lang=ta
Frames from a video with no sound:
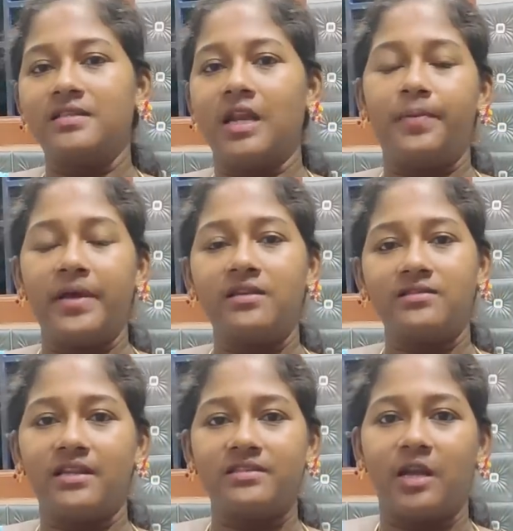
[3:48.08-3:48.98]
சில
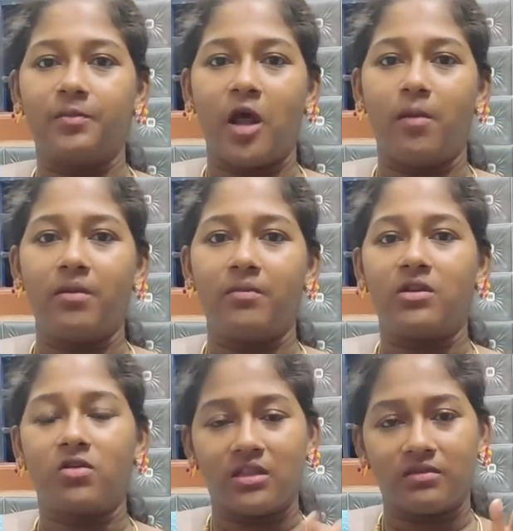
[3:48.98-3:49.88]
பேருக்கு சில சில
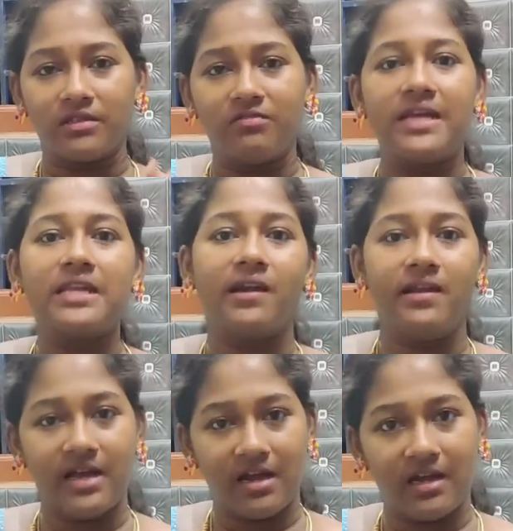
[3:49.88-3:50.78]
ப்ராப்ளம்லாம் இருக்கும் அது வந்து வயிறு
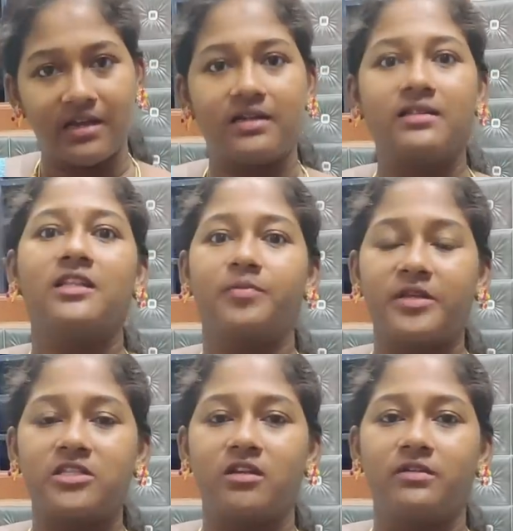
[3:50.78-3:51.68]
க்ளீன் ஆகலைனா தான் அந்த
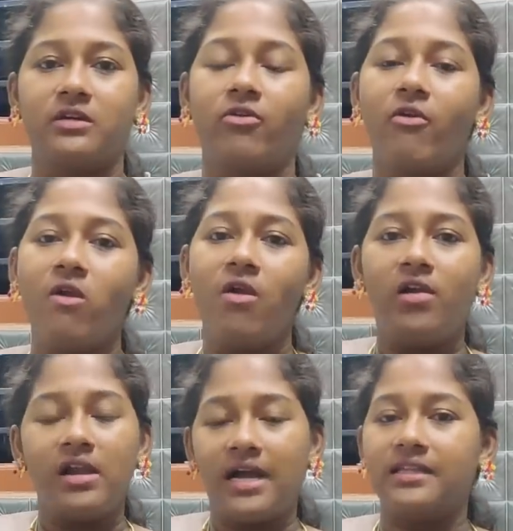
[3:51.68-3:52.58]
பிரச்சனை வரும்
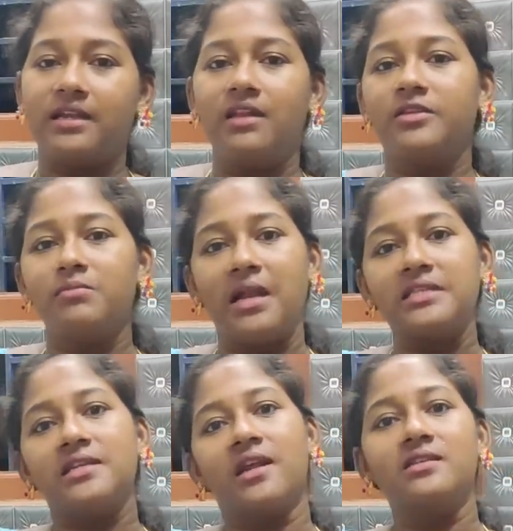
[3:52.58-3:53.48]
அதனால் வந்து
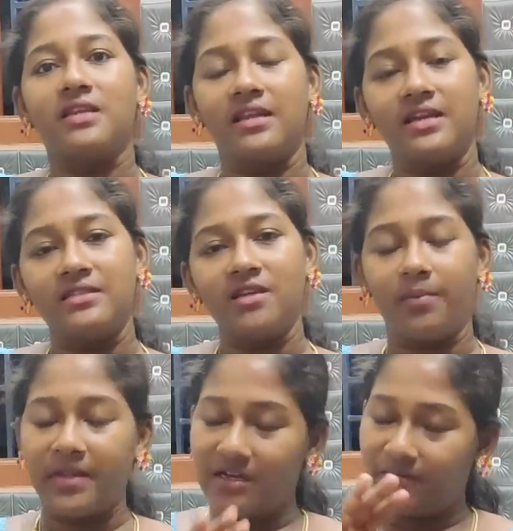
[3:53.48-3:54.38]
மலச்சிக்கல் சரியாச்சு
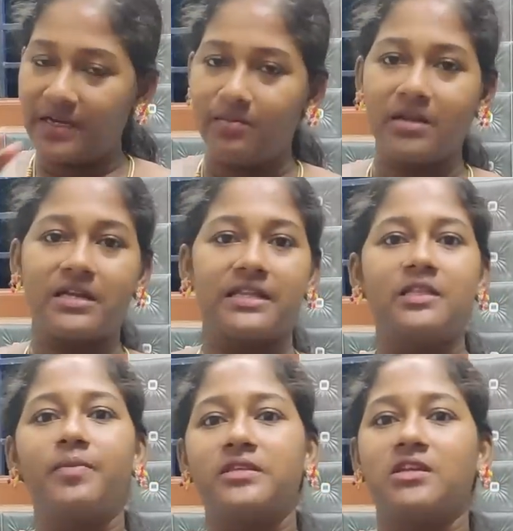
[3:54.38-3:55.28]
அப்படின்னாவே நம்மளுக்கு
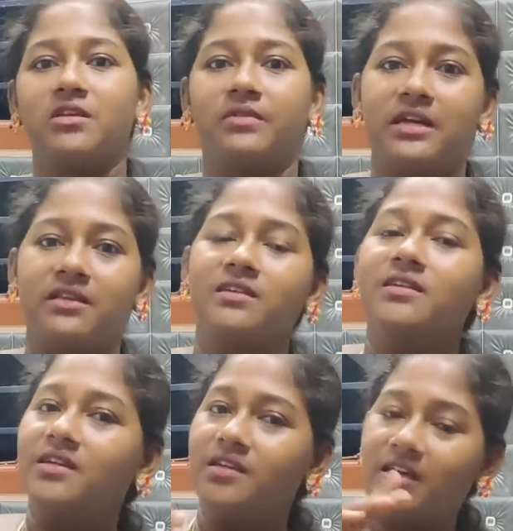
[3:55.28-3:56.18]
எந்த பிரச்சனையும் வராது
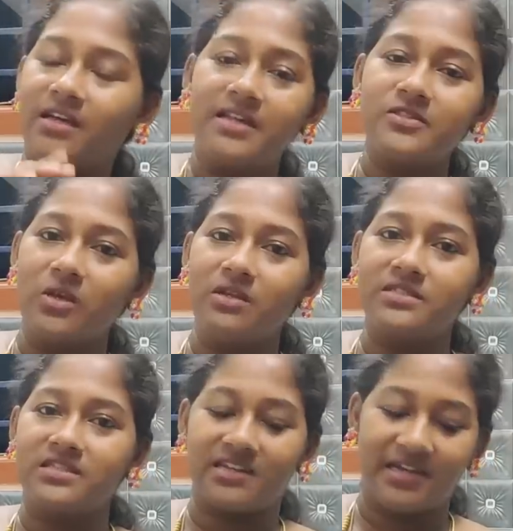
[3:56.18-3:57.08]
அதனால் சொல்லி
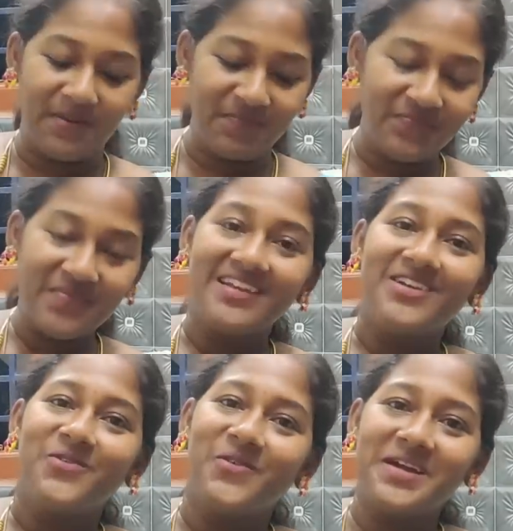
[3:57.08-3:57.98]
வச்சுருக்கேன்
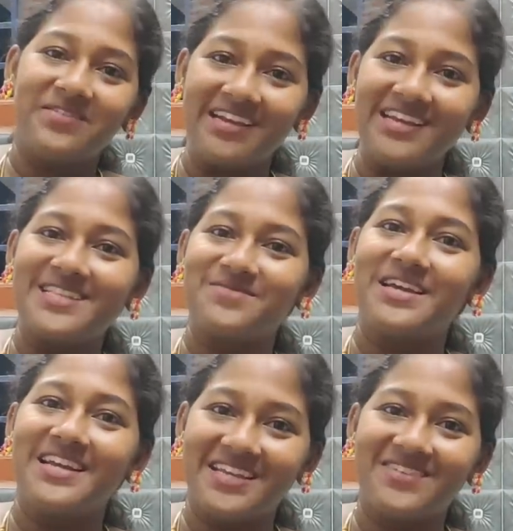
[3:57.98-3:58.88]
உங்கள் வீட்டில் இது
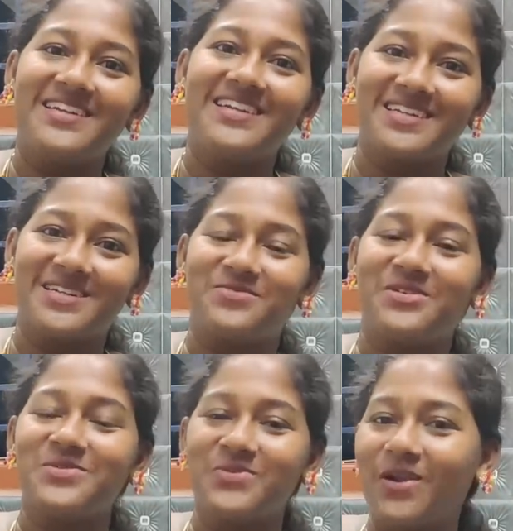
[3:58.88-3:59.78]
மாதிரி நீங்கள் வீடு கட்டும்
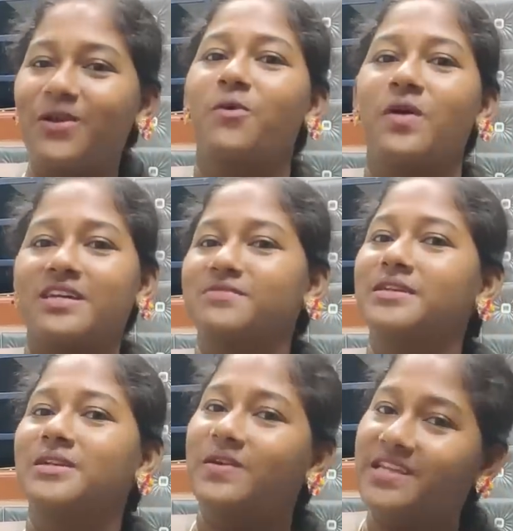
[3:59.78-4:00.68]
போது உங்களுக்கும் உங்கள்
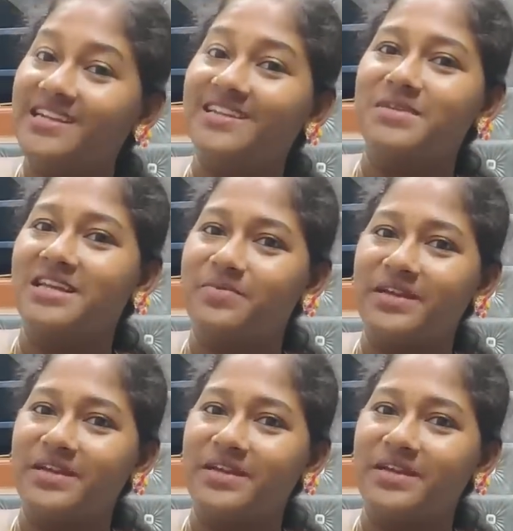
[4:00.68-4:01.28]
ஹஸ்பண்டுக்கும் என்ன மாதிரி